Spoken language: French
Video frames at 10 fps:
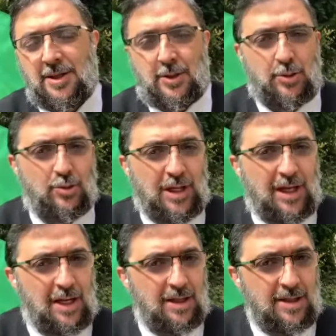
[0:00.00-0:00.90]
Donc
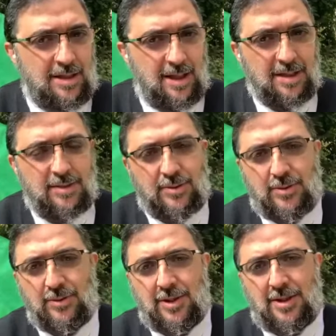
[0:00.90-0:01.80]
quelle tristesse de se
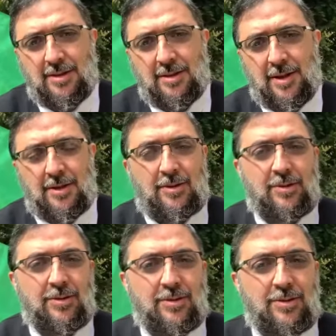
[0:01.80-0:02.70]
dire que
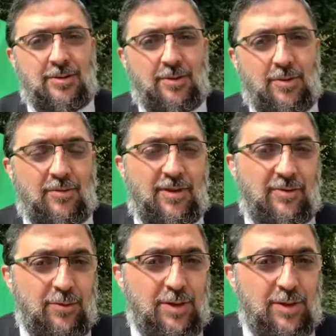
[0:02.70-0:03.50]
euh, on va vouer